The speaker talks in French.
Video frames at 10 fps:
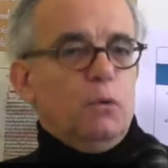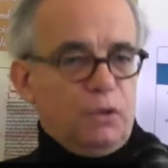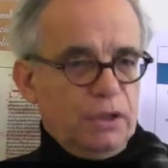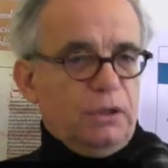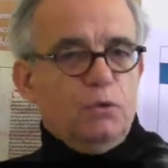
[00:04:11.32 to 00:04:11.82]

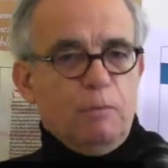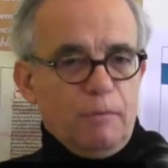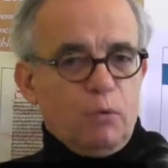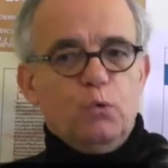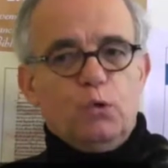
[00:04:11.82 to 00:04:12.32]
aussi du
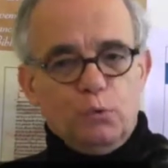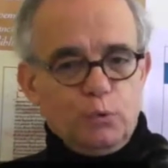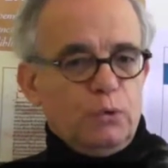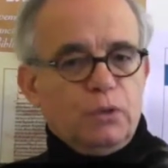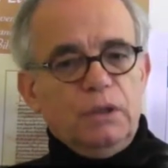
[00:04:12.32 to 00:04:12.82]
même coup
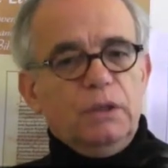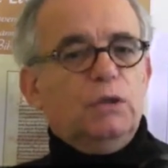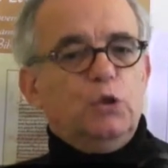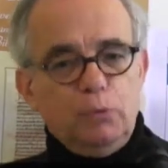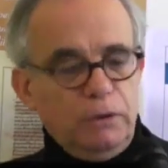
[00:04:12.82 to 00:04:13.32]
sont
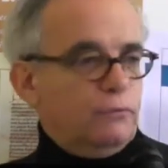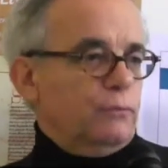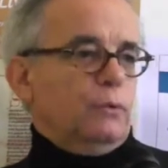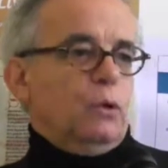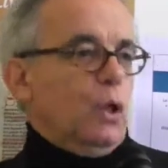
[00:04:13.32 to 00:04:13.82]

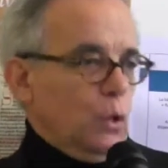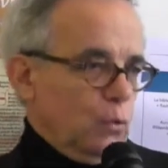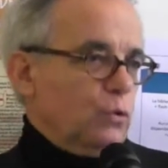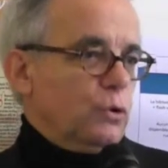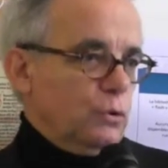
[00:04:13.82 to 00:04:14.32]
anti-juifs euh,
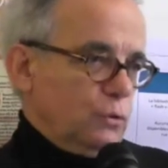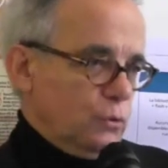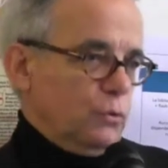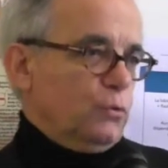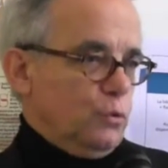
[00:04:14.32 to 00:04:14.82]
au
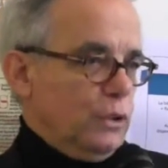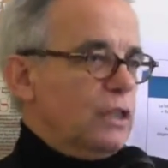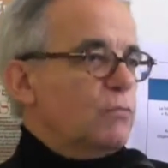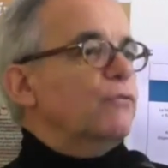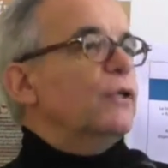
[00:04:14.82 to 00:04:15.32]
sens euh, du
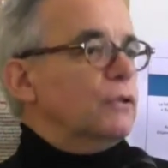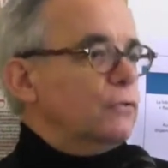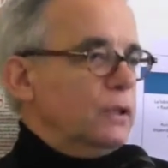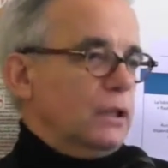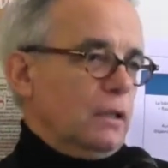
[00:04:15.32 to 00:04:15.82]
judaïsme
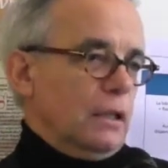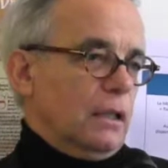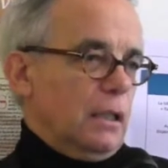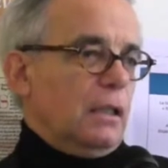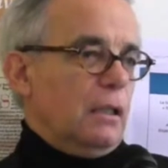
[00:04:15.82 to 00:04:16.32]
philosophique, c'est-à-dire
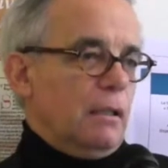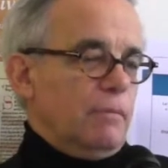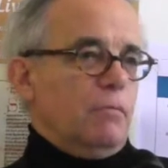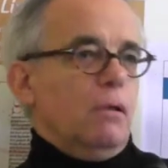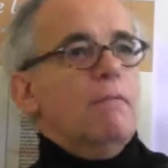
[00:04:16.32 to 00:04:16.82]
la,
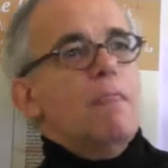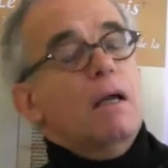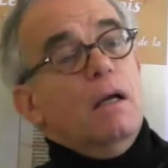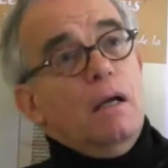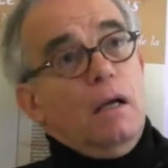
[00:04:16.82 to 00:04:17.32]
Bible. Hein.
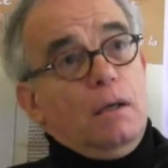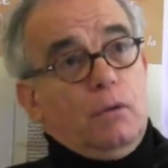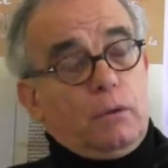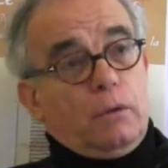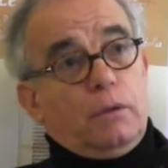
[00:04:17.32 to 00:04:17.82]

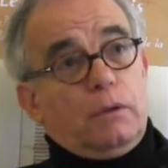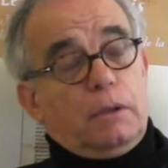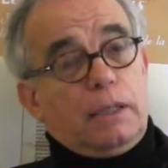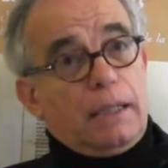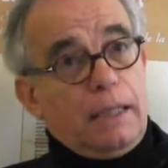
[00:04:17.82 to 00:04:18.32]
Donc, euh,
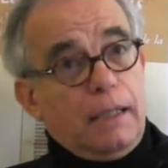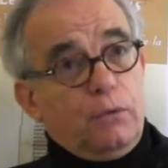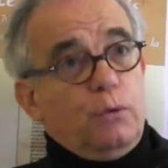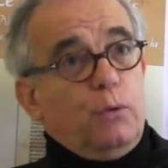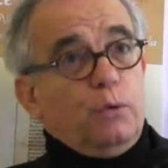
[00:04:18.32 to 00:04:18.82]
quel est
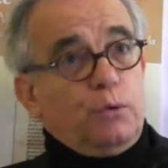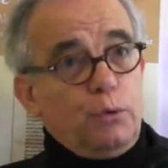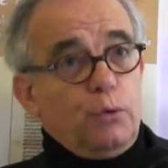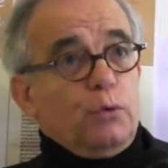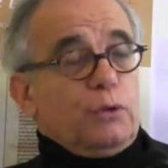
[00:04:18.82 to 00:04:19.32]
le,
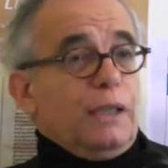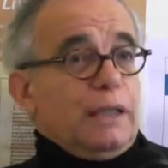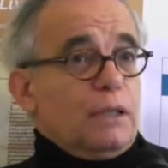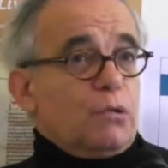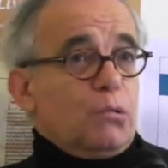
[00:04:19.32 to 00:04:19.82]
Dieu dont il
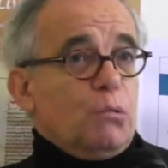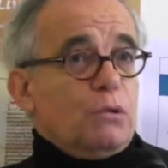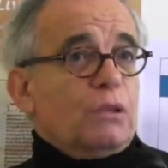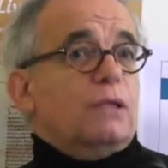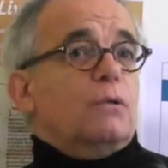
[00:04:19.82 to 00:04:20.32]
est
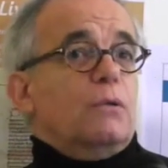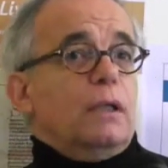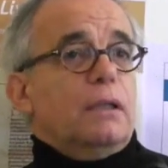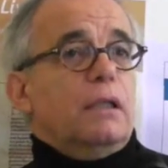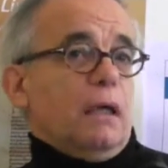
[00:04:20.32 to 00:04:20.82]
question C'est ce que
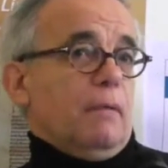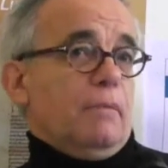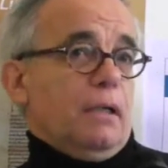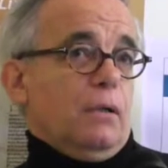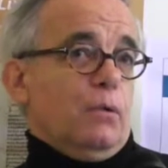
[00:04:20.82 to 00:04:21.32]
Heidegger
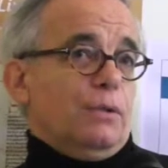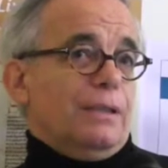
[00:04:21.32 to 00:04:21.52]
appelle le